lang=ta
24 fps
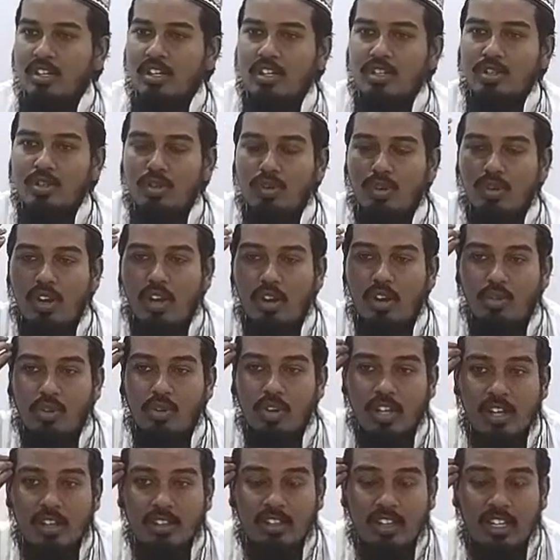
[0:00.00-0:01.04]

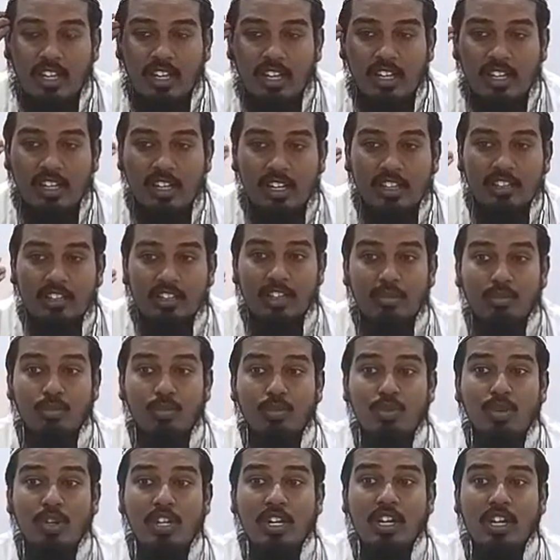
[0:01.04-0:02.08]
ரசூல்லாவுடைய தலையில் எத்தனை
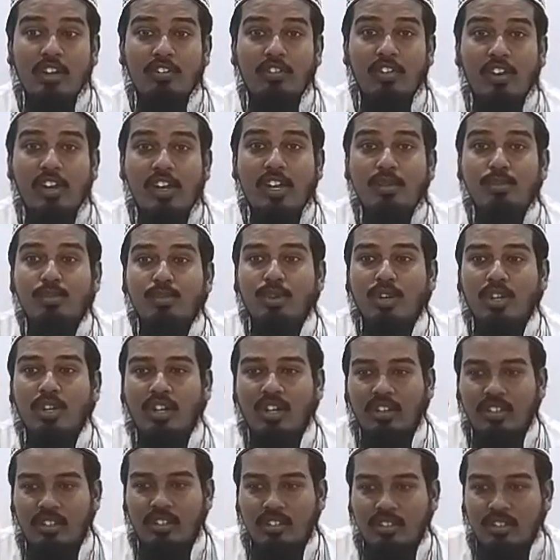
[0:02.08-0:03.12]
முடிகள் வெள்ளை
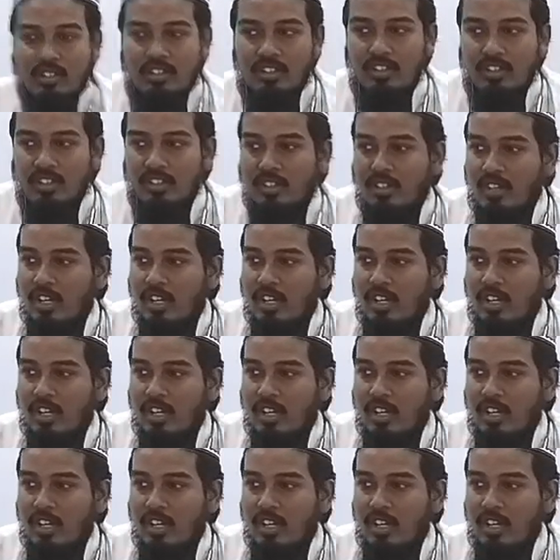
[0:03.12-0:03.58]
முடிகள் இருந்தது